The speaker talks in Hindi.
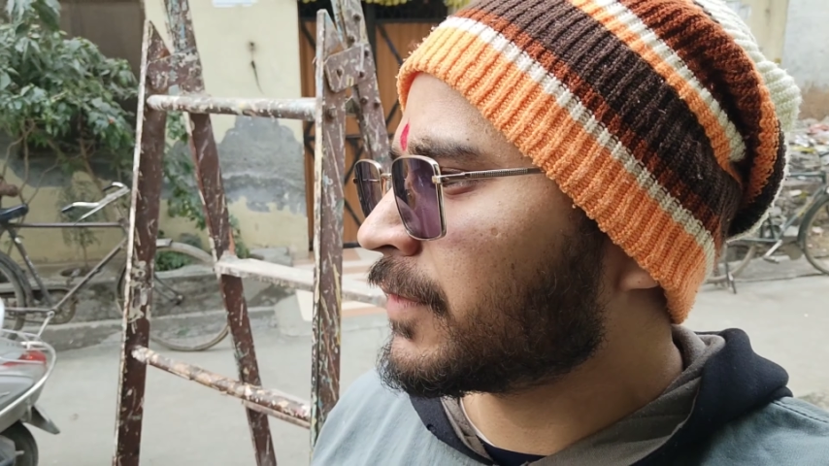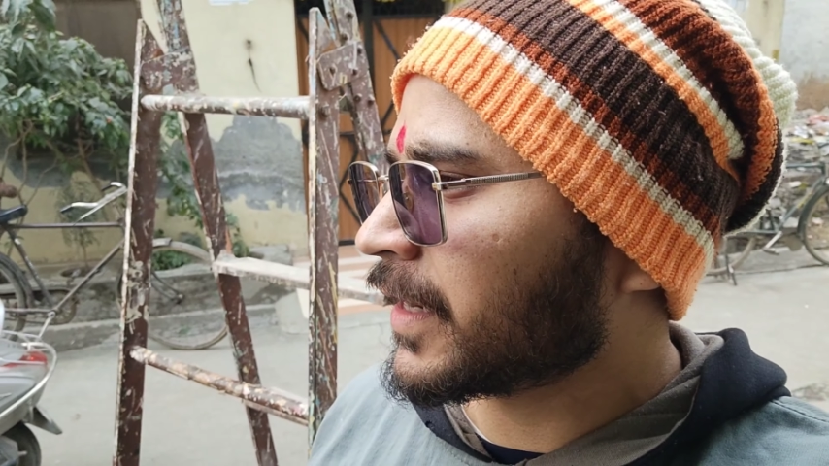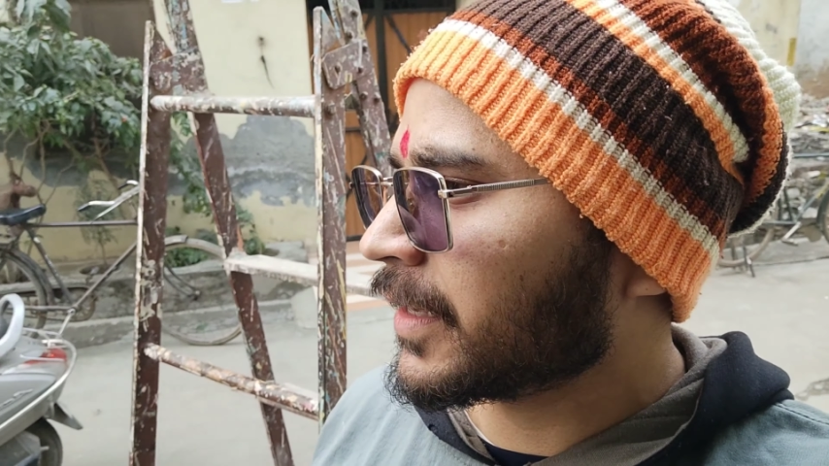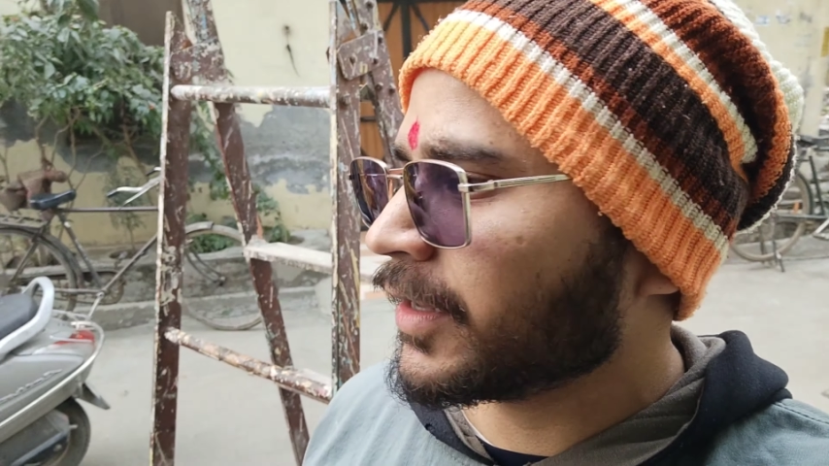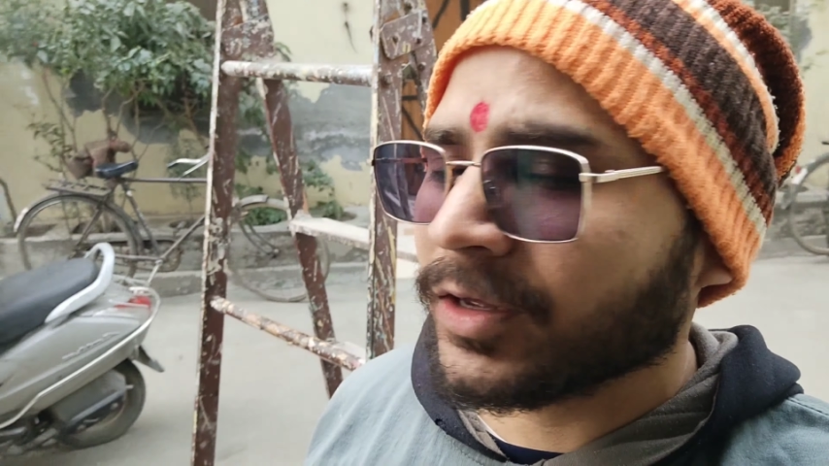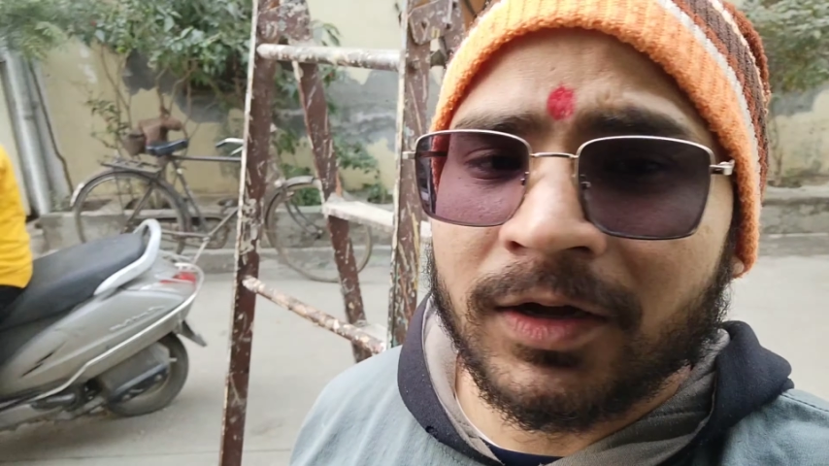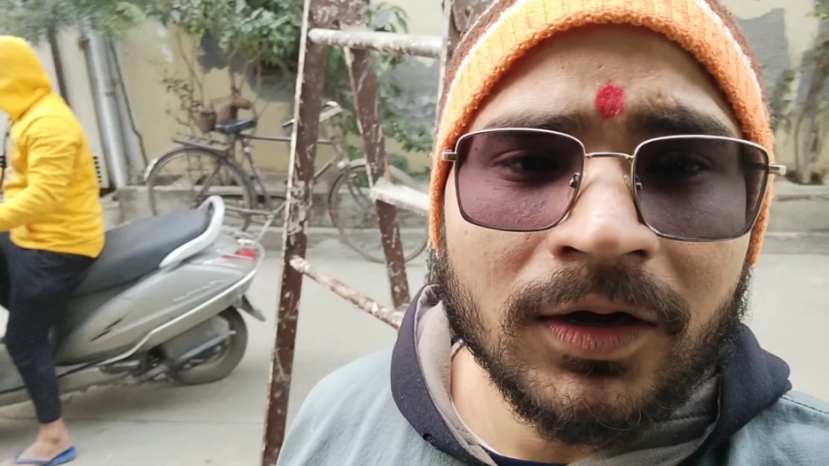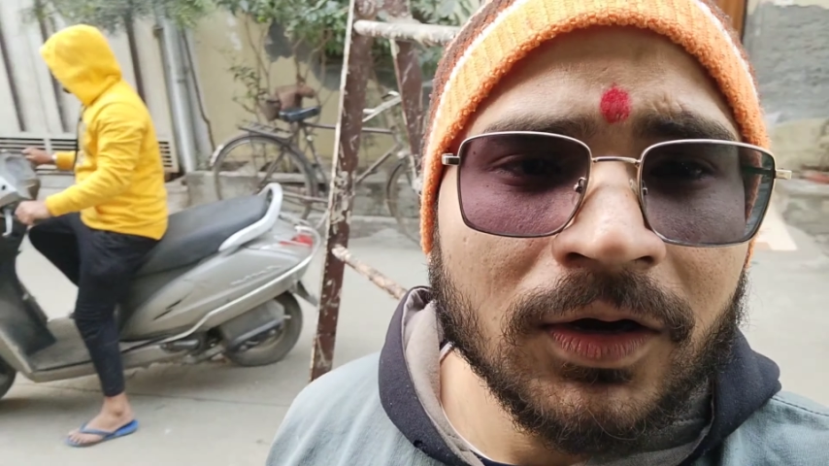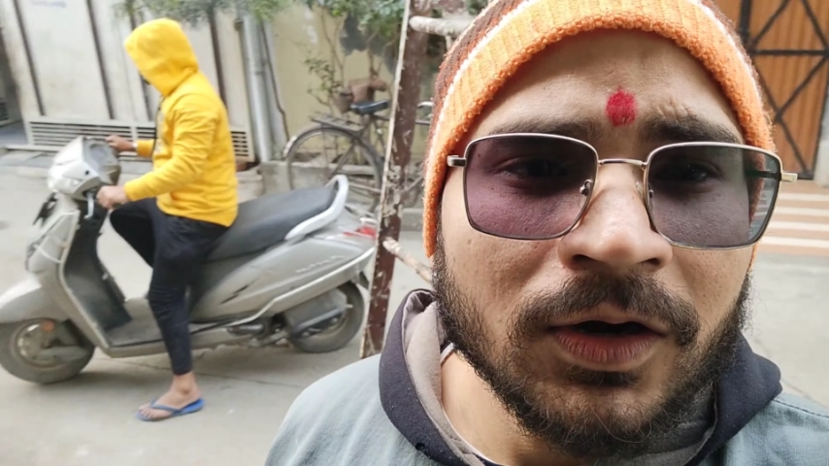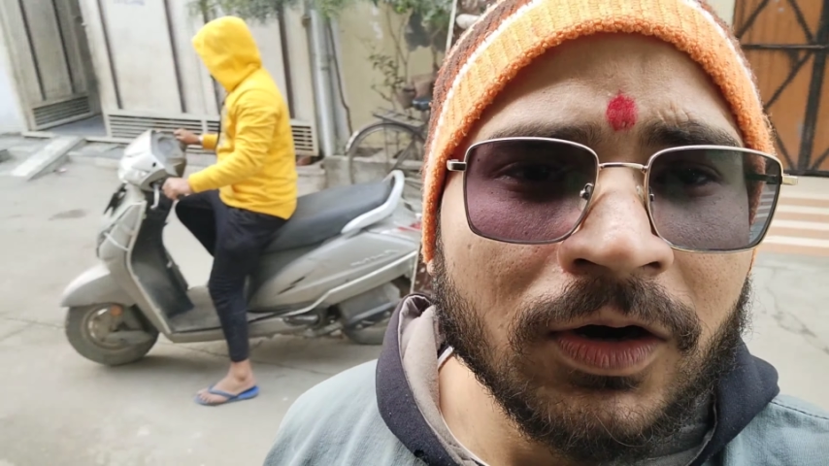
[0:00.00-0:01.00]
फहराएंगे
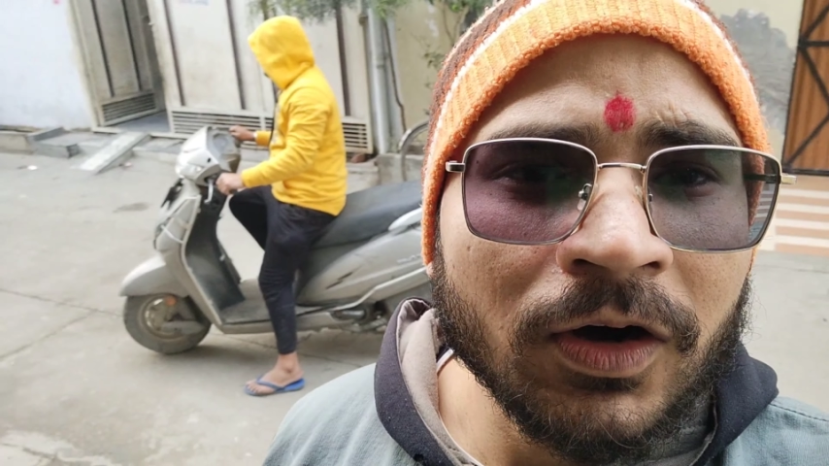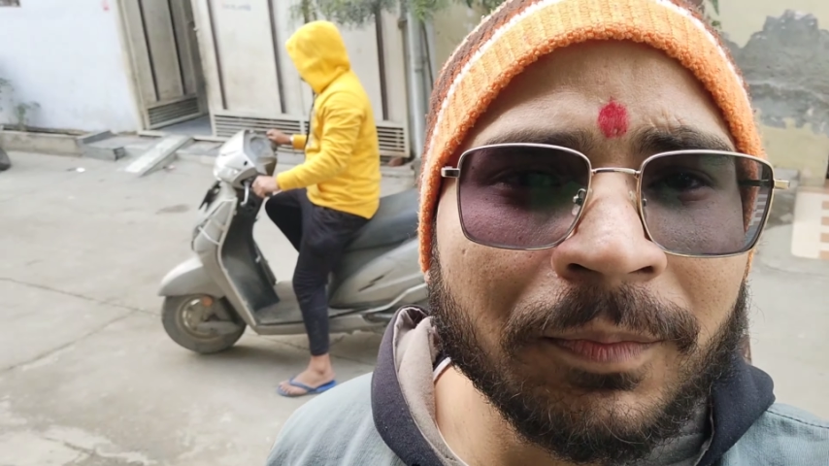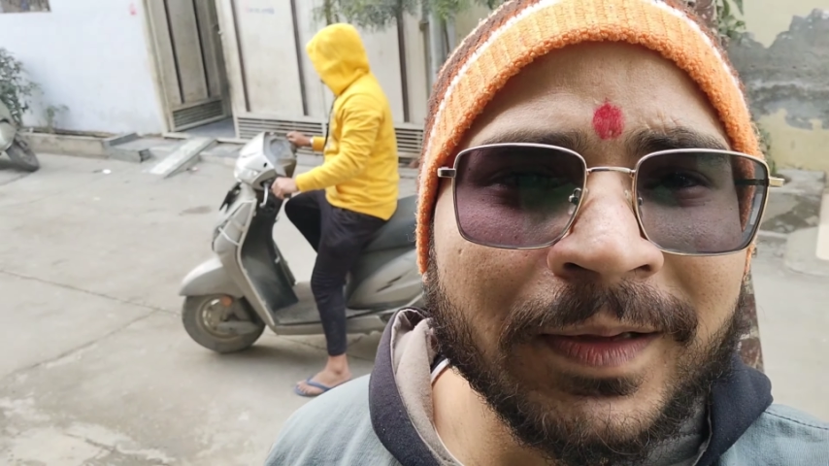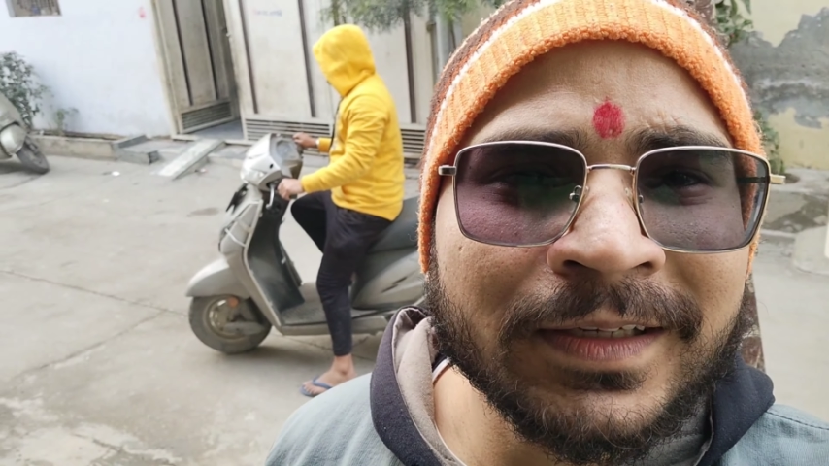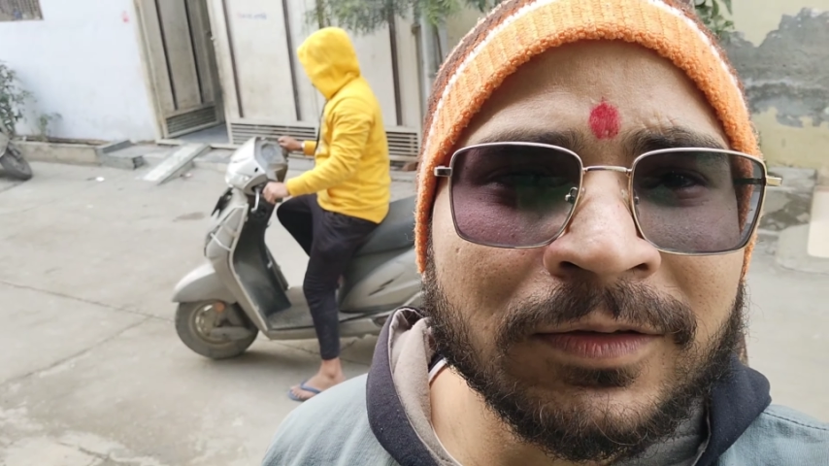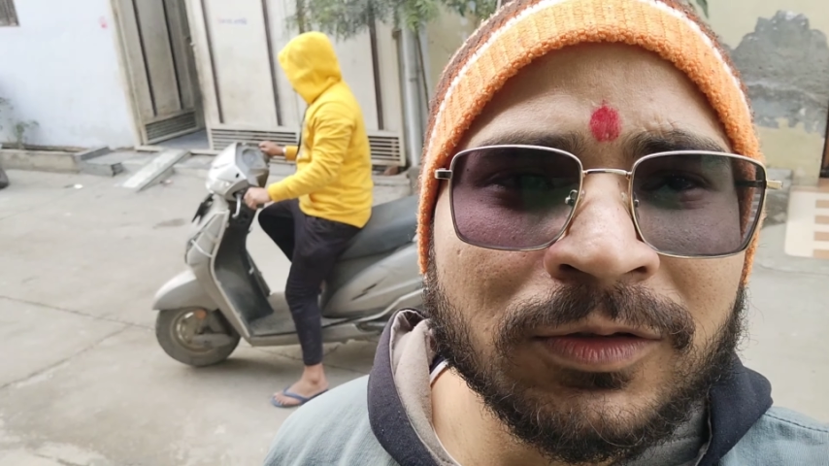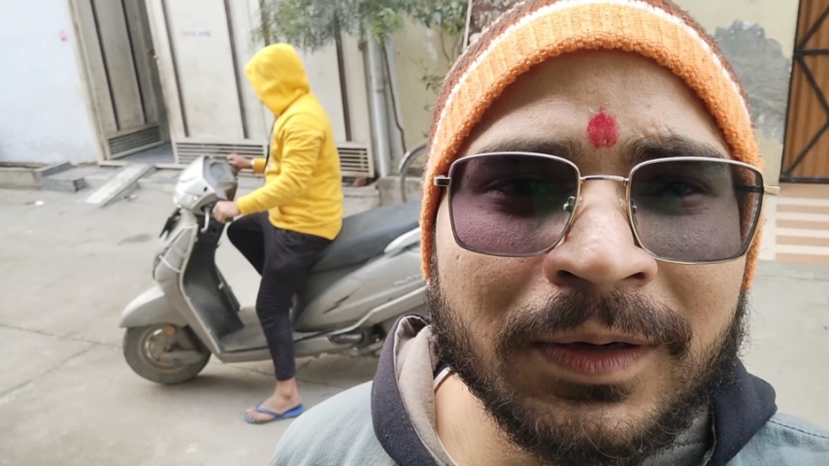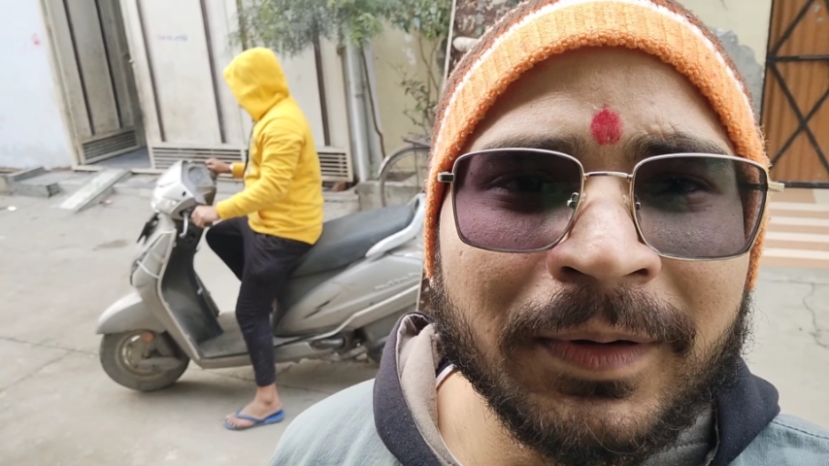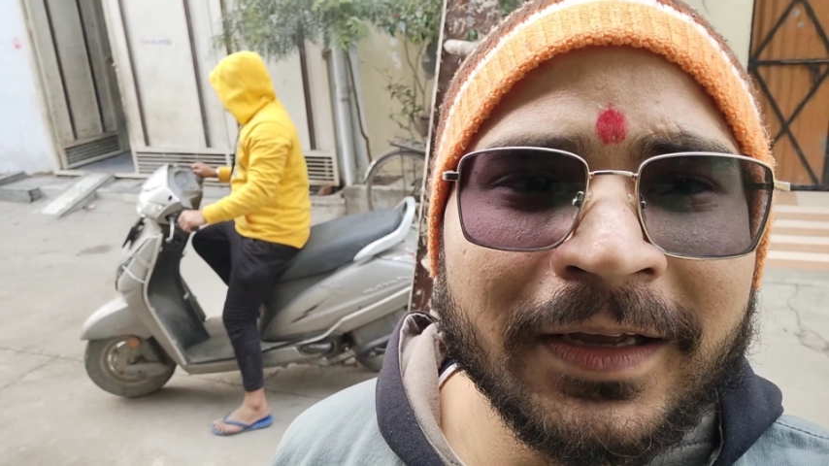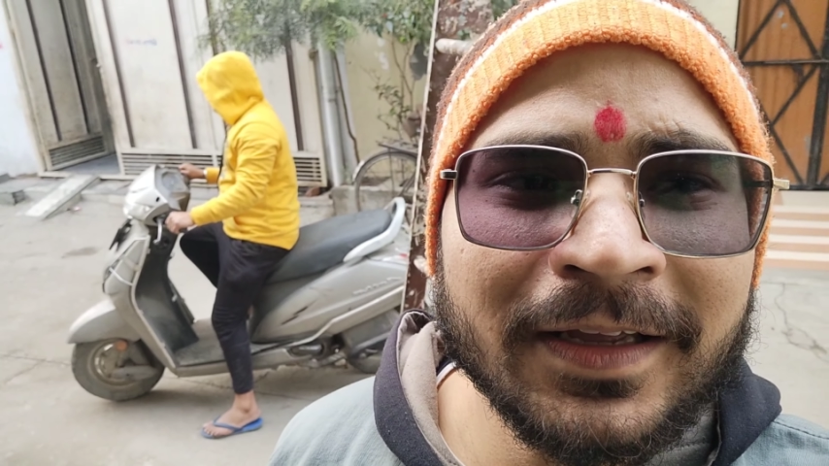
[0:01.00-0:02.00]
और पीछे
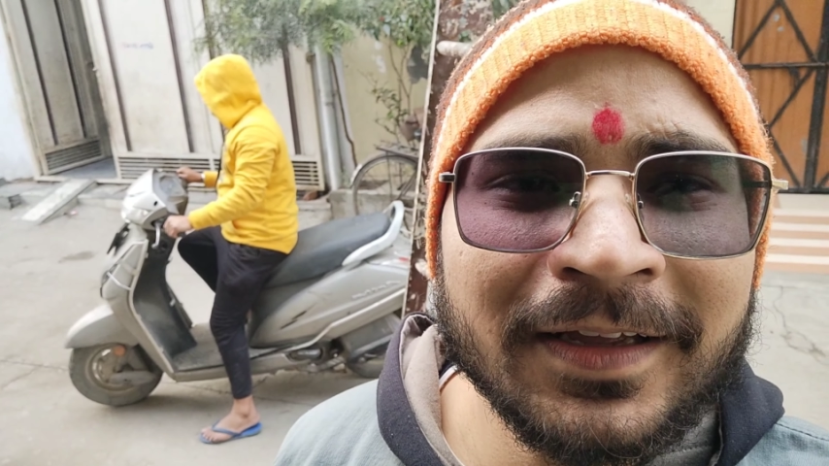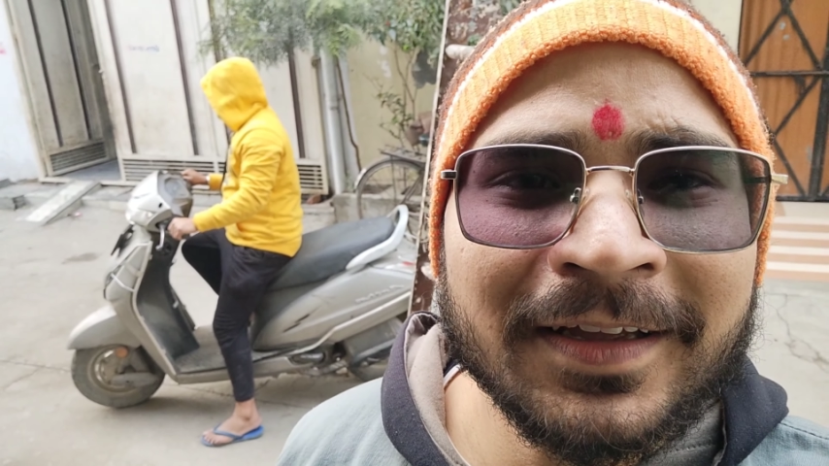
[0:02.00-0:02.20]
सुमन भाई